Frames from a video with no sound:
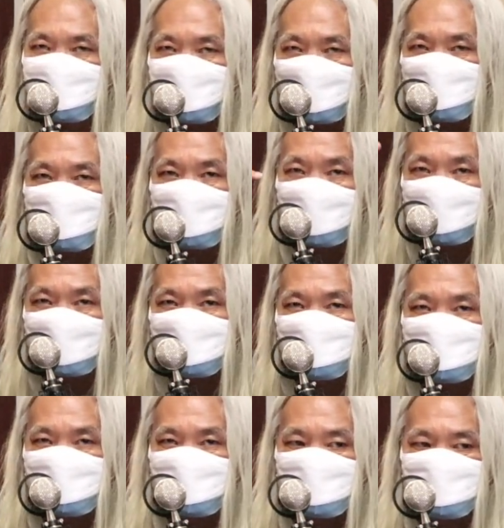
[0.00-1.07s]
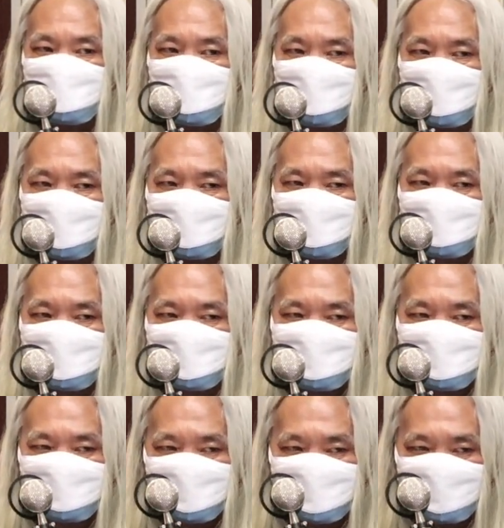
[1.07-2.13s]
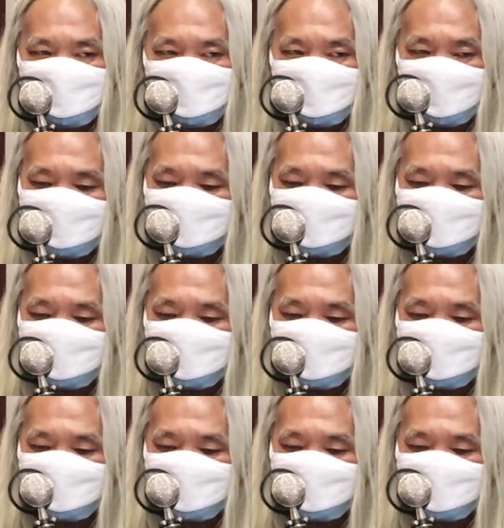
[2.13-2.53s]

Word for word: kurang berani untuk mencoba lain di situ saya